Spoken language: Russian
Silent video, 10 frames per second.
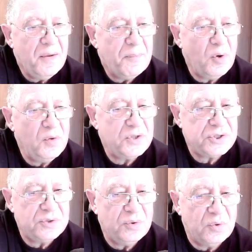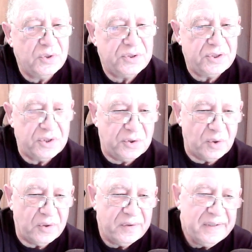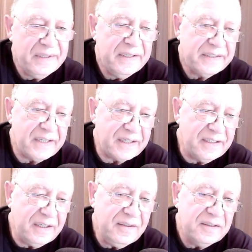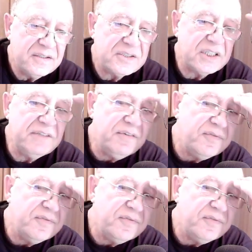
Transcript: полностью от и до. Тогда срывов